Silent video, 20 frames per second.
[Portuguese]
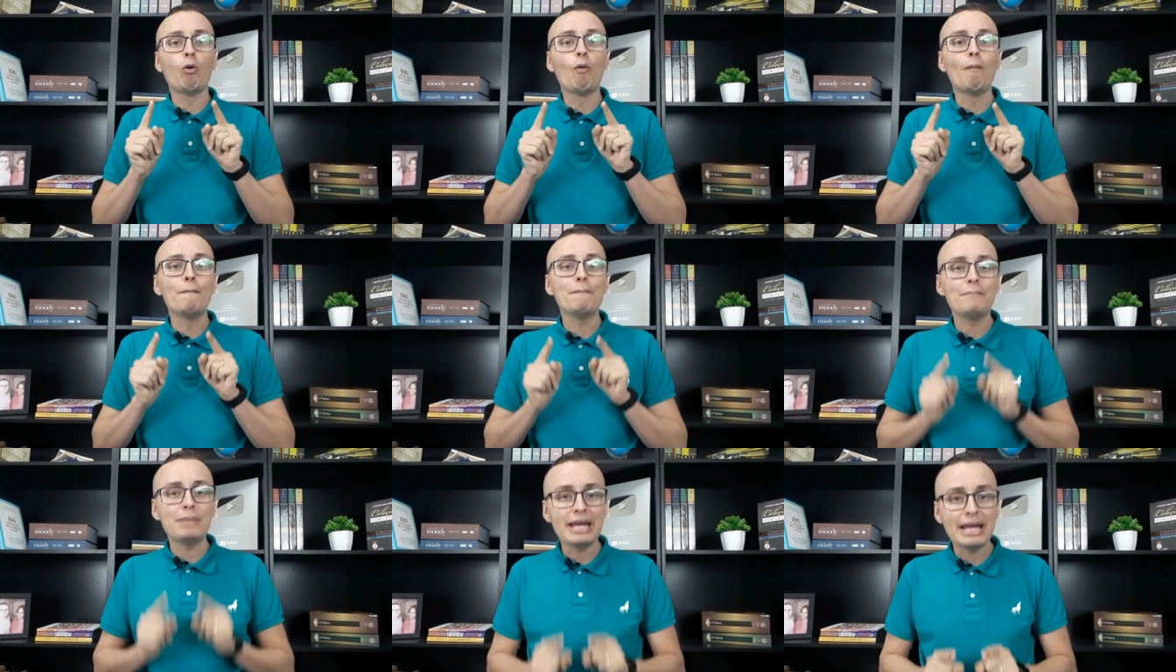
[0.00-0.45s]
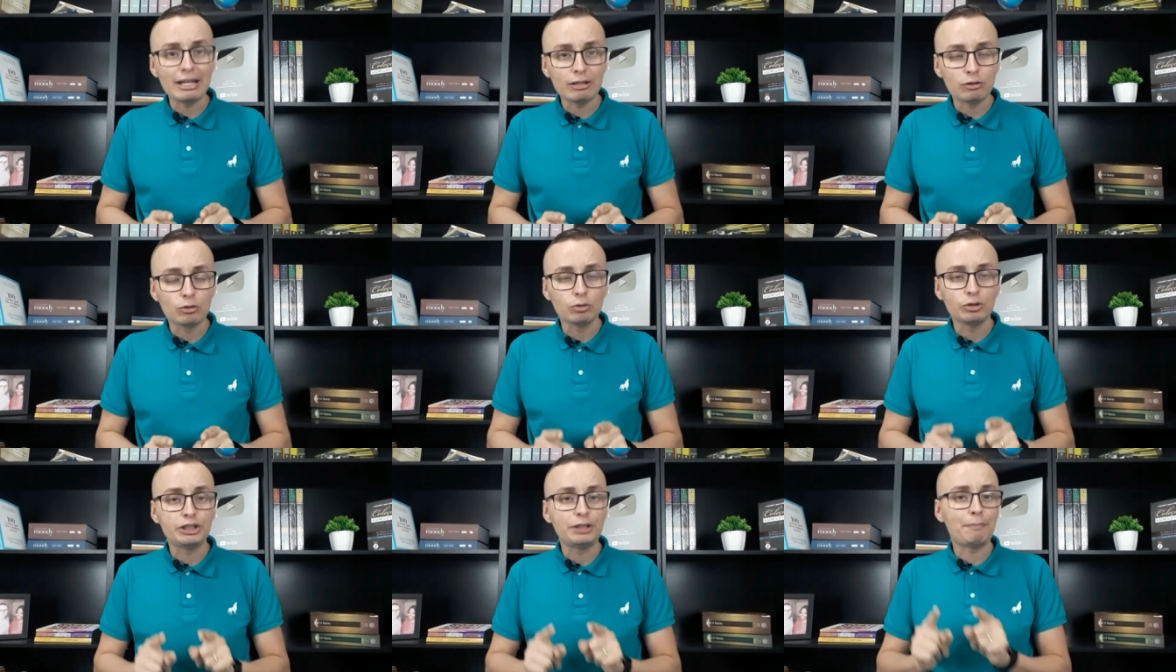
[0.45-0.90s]
o
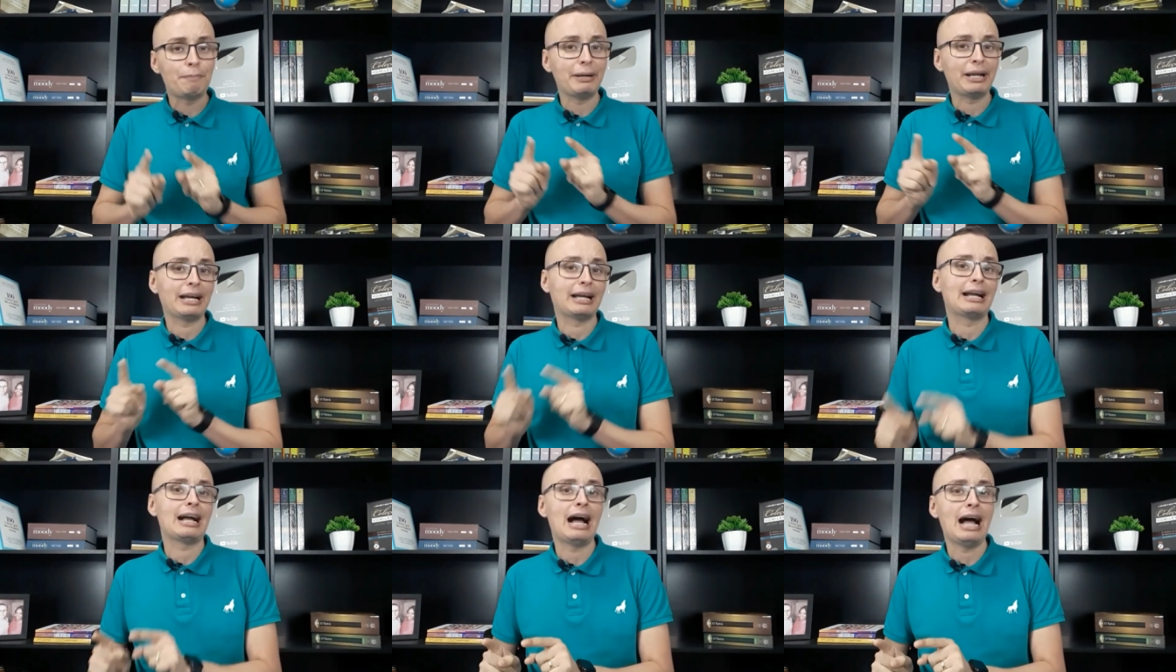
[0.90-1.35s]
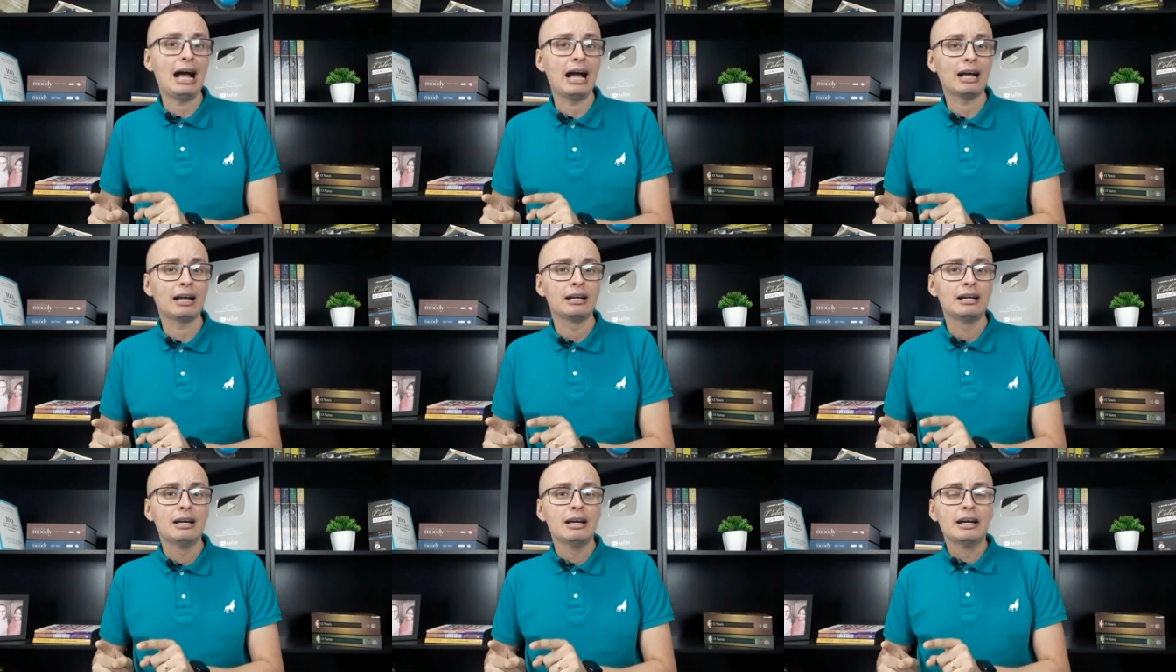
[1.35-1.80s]
medo de
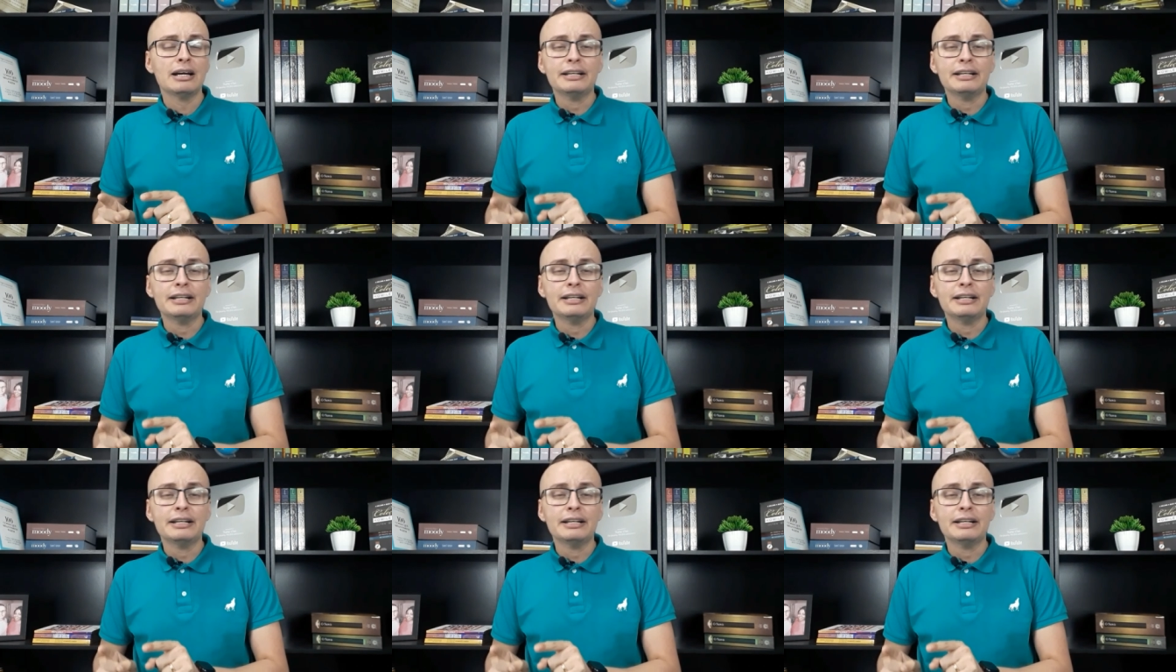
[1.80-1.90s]
pregar